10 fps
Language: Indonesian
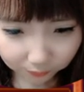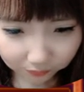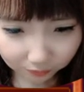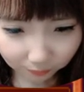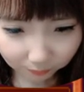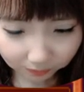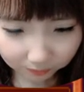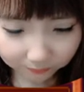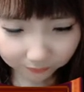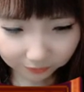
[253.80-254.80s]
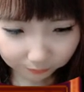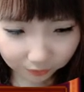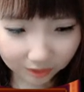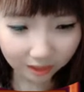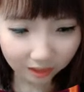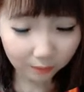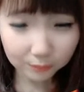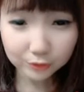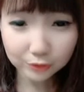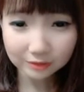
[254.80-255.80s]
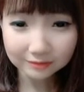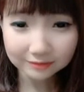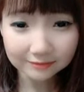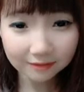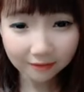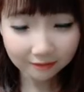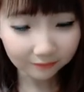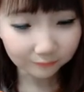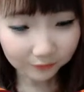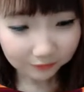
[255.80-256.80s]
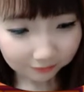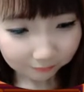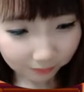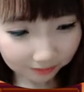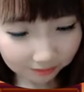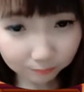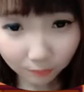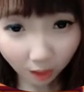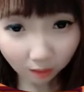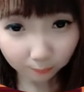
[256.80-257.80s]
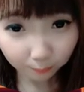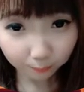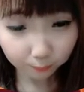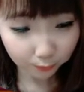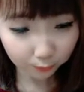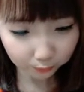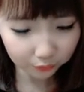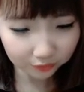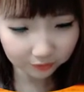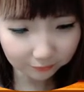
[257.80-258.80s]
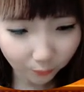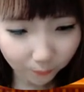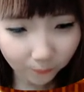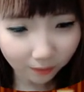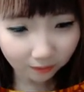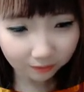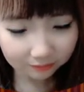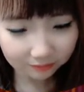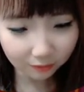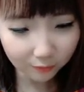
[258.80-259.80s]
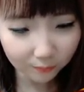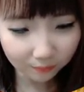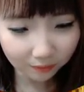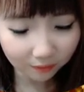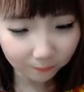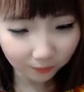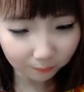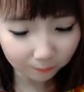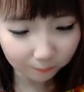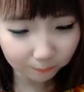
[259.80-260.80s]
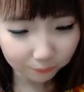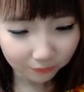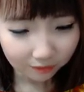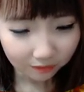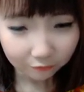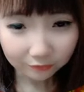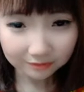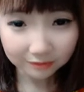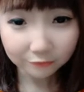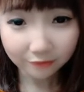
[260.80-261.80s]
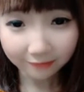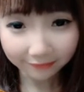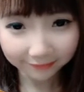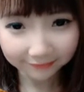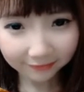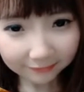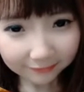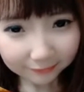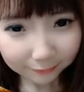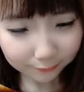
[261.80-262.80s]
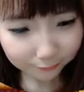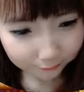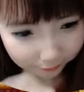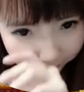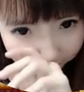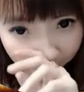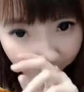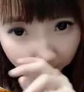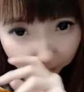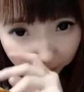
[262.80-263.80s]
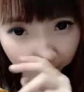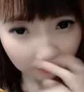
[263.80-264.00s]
telur bagaimana Abigail eh, ini pasti bakal ikutin lomba ini ya lomba per festival egg itu uh, apa tuh